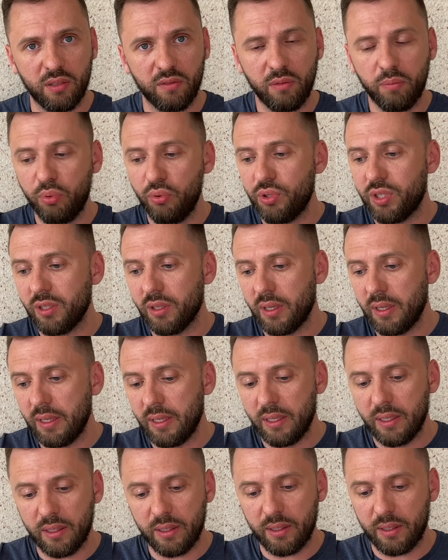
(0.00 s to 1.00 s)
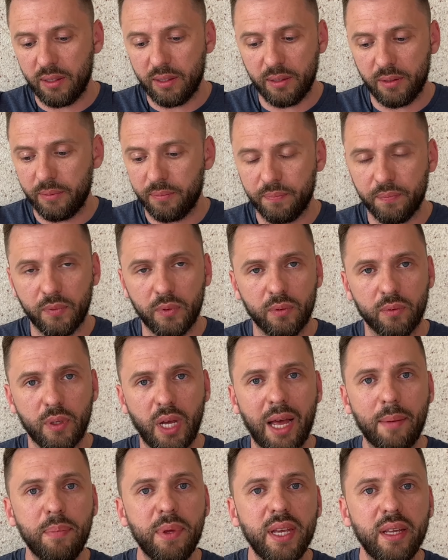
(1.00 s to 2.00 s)
Вы будете э,
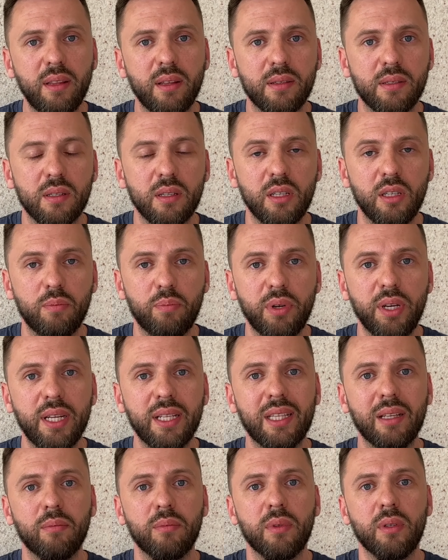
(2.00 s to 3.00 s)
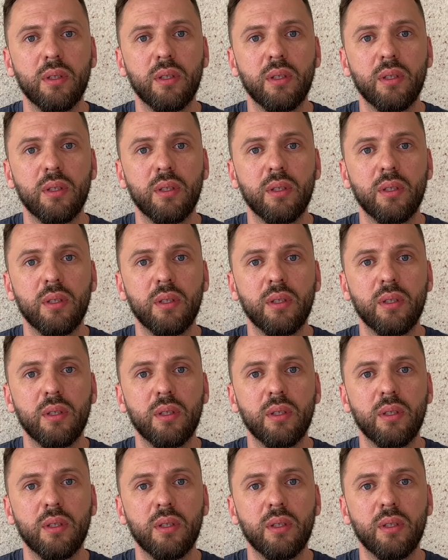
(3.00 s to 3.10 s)
обедать и при этом